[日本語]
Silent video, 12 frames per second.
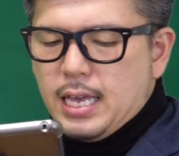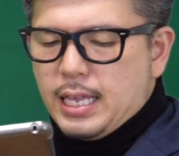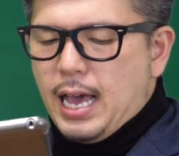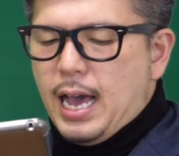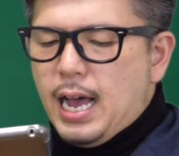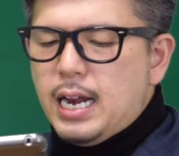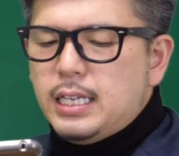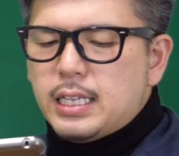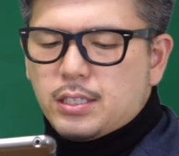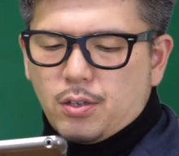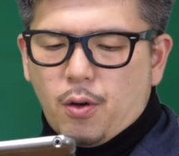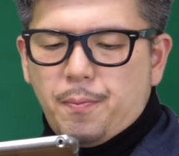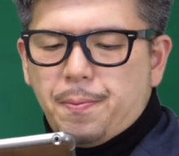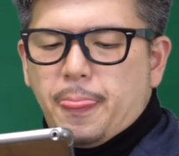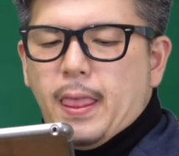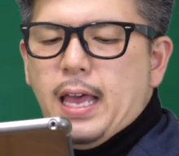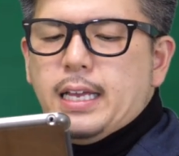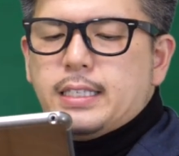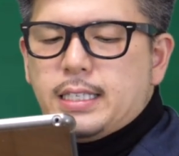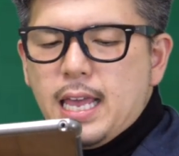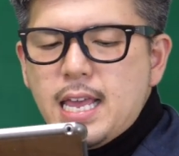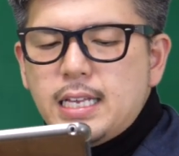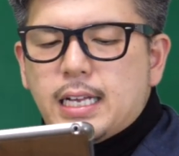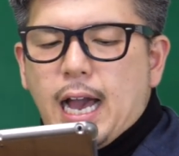やはりですよ、
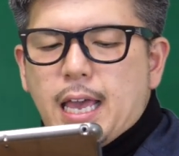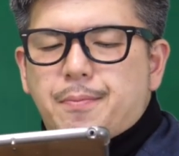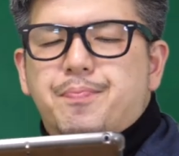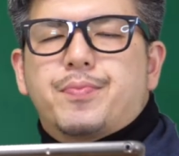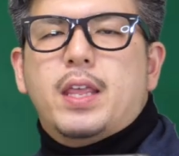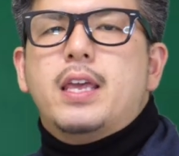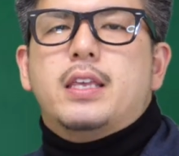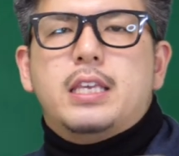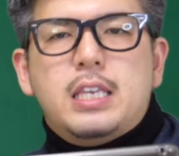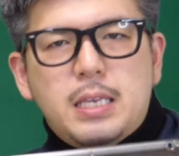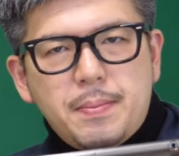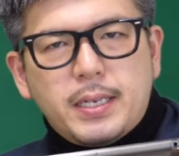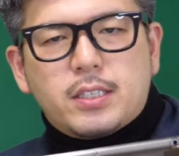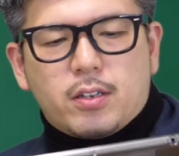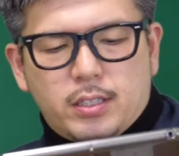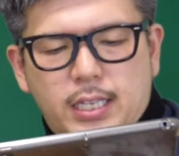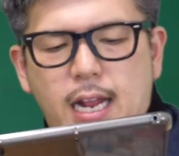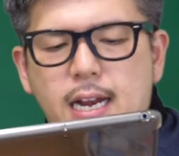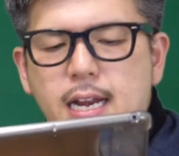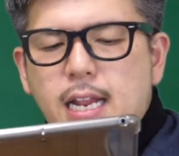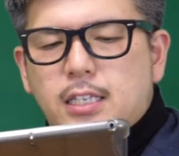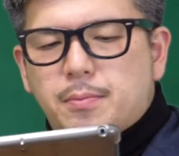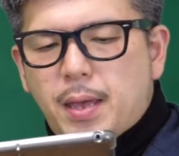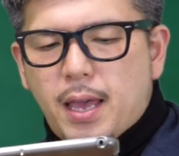前回ね言いましたね、さん
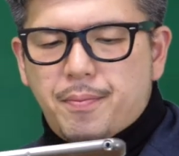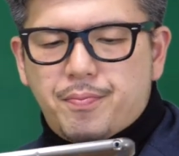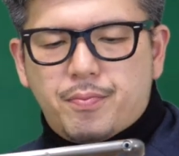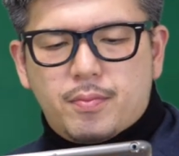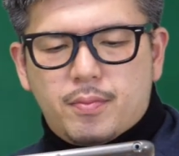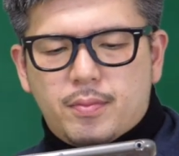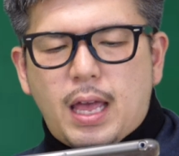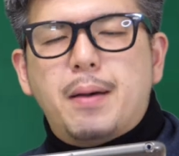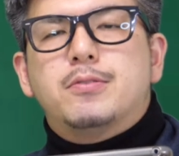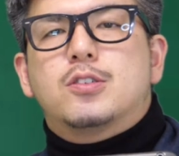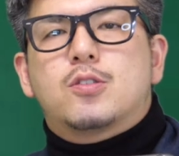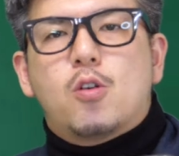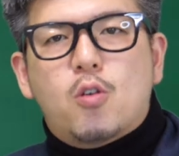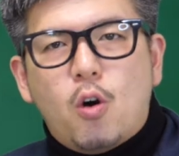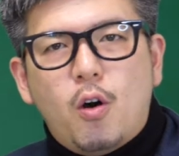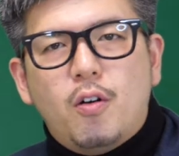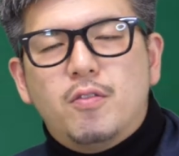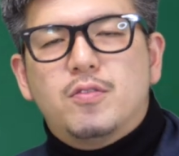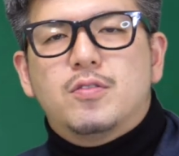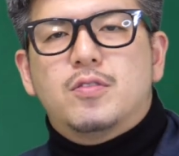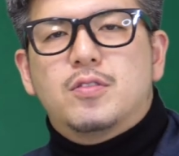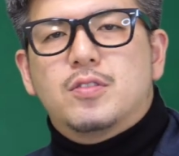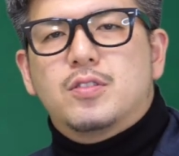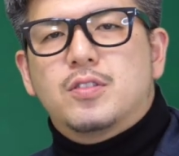列目多分ここ
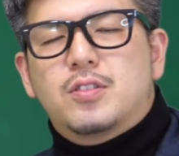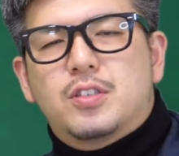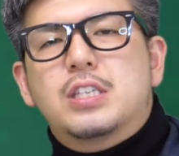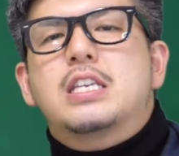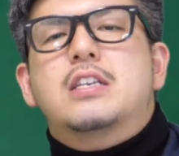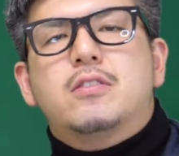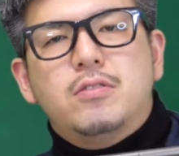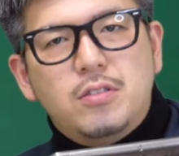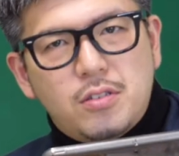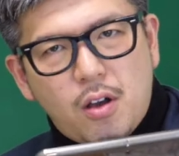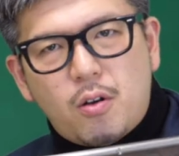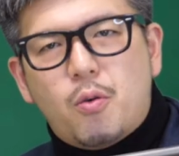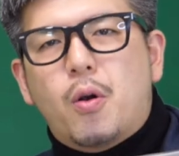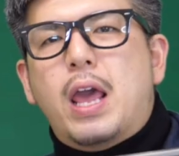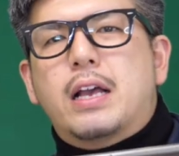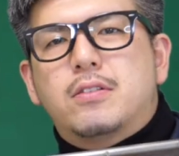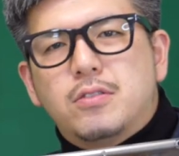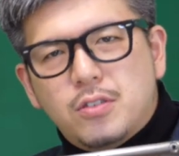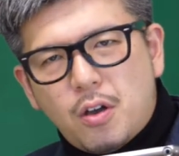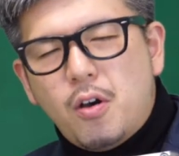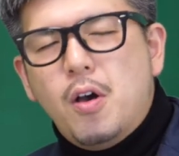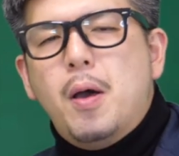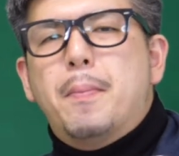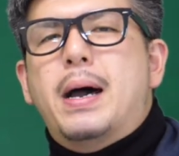次来るよ、これ来るよ、
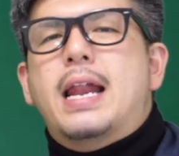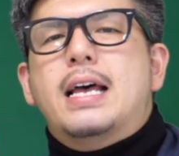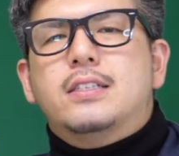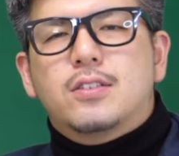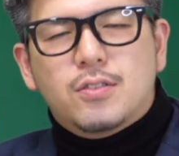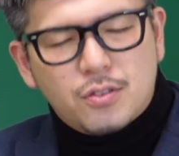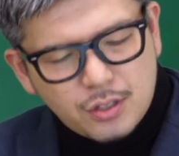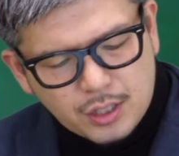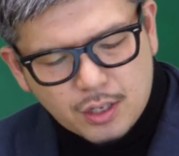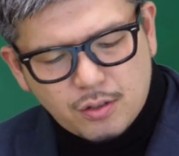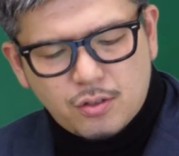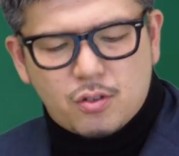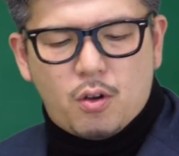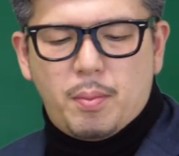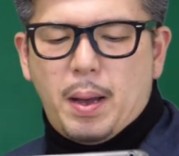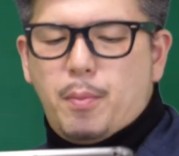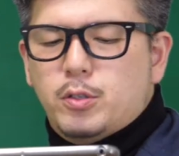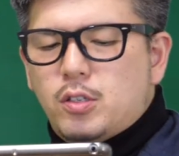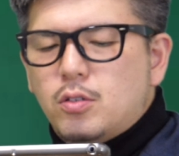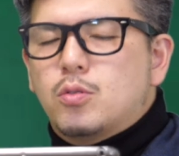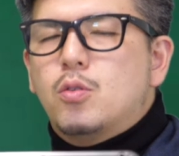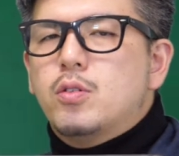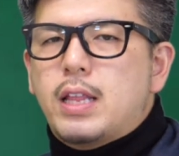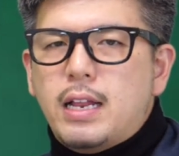バランス崩してくるよ、まあもちろん
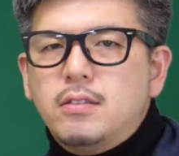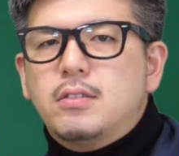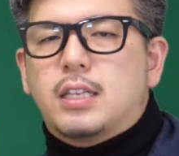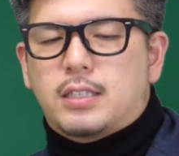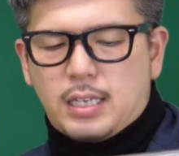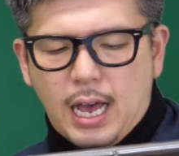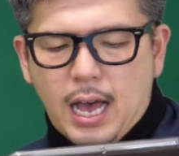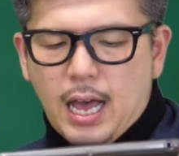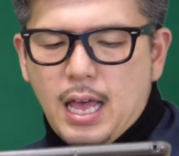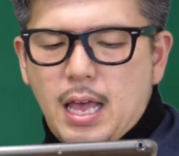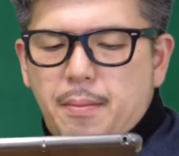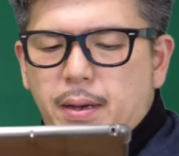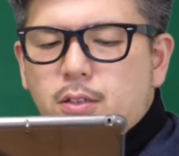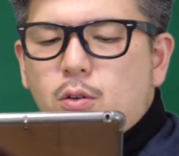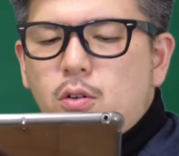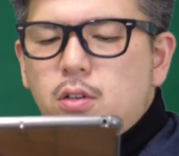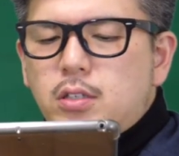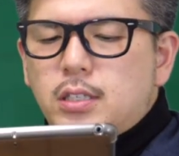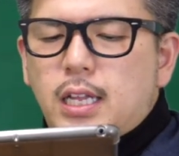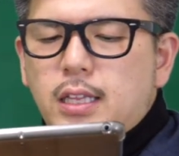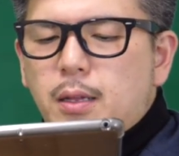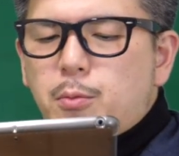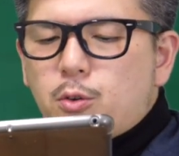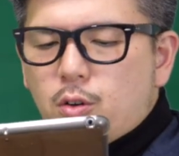そうなるんですが、まあ、同一だっ
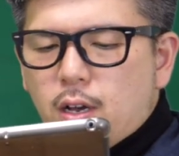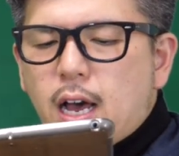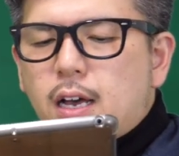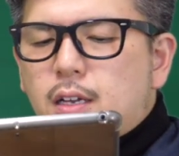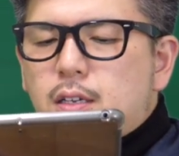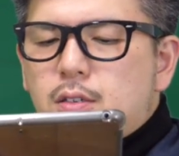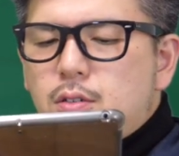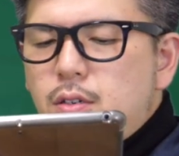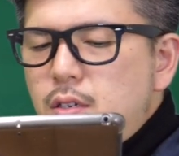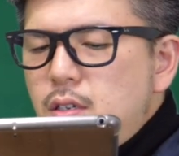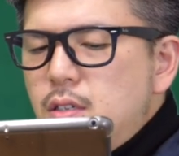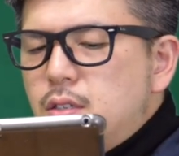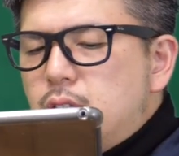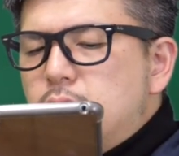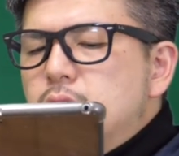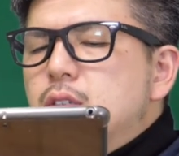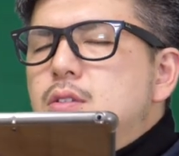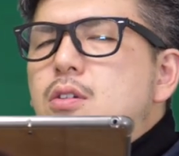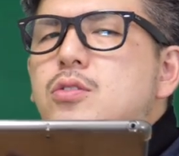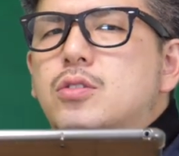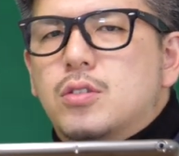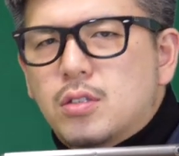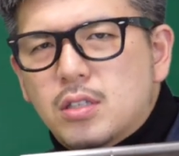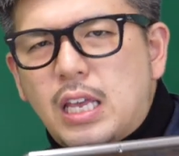たものが偶数の
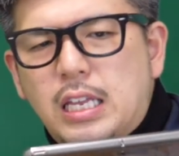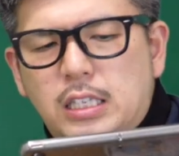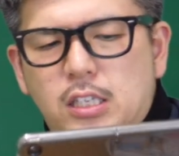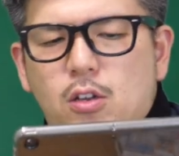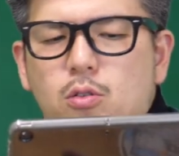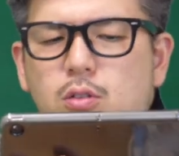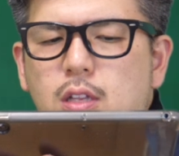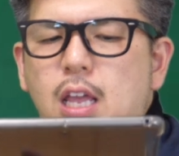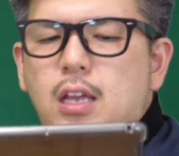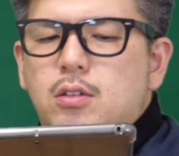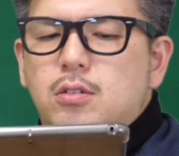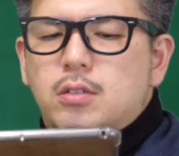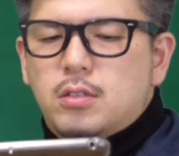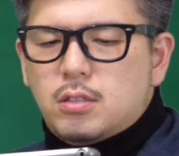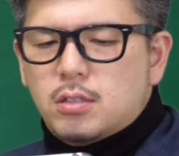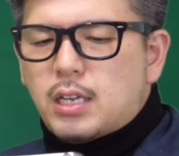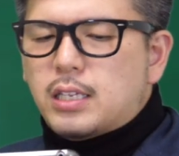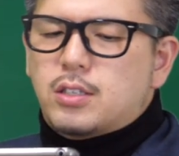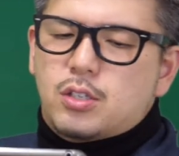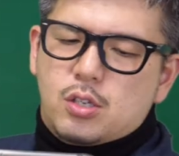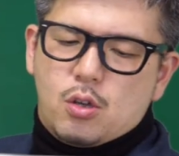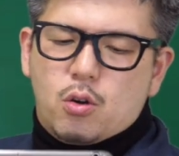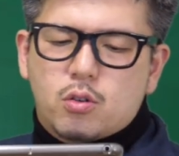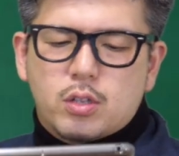出現によって偶数が
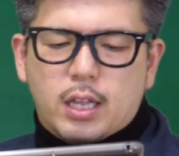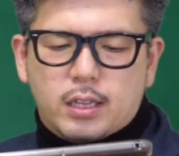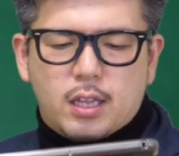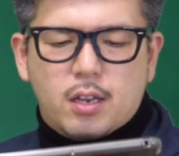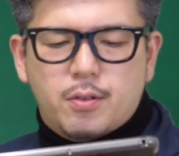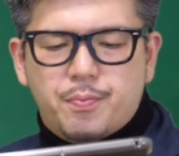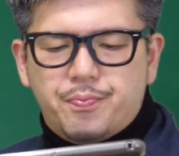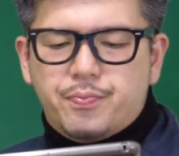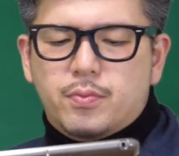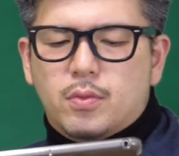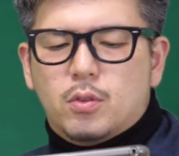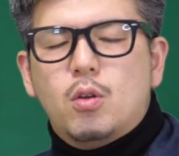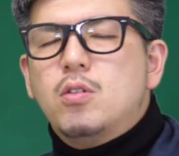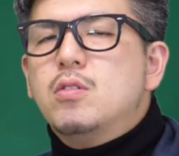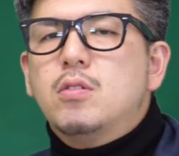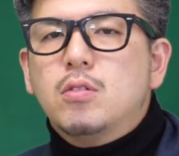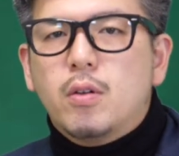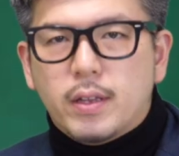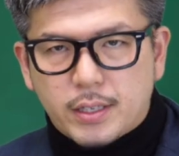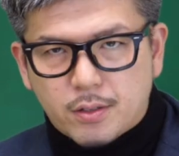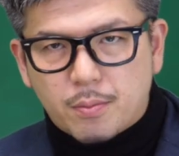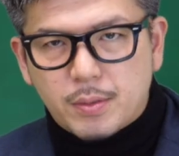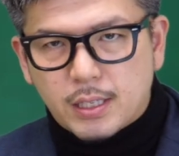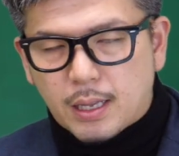強くなっているということはです
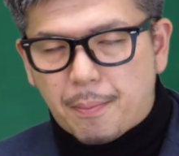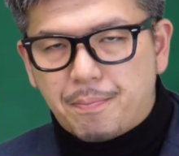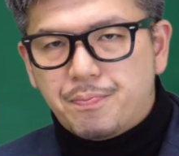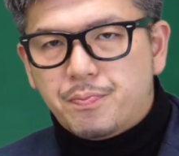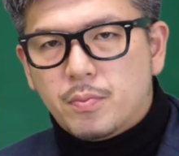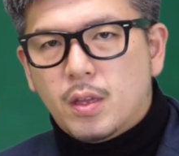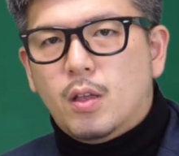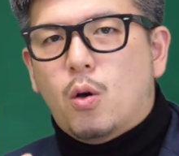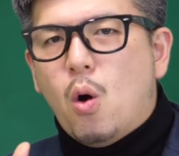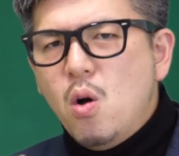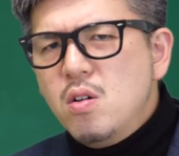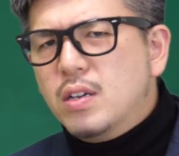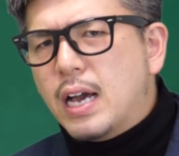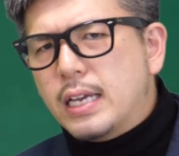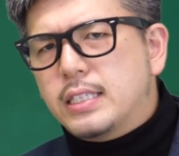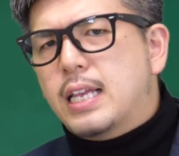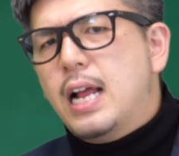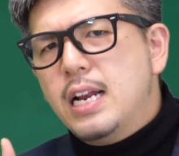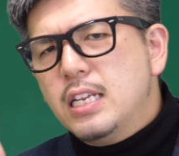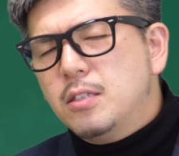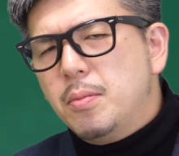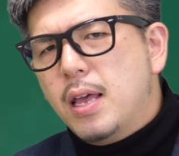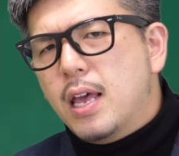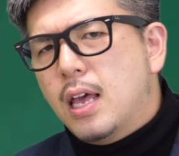よ、皆さん今回さん
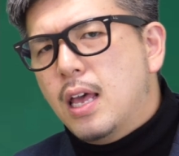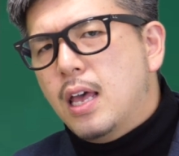列目